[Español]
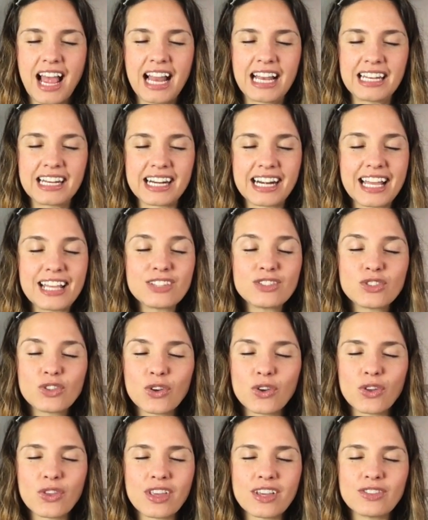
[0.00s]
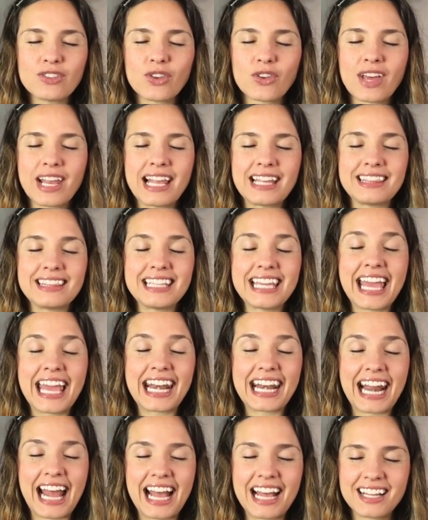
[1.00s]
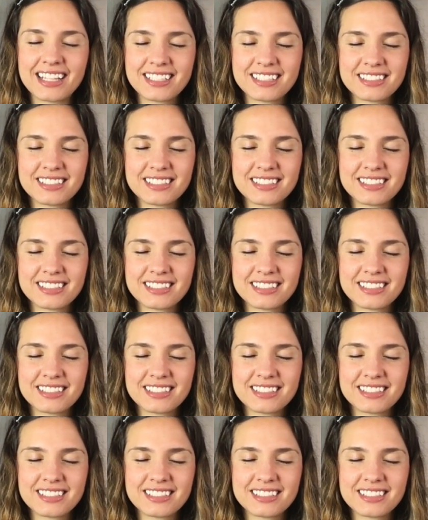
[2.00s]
al resto de toda la Tierra,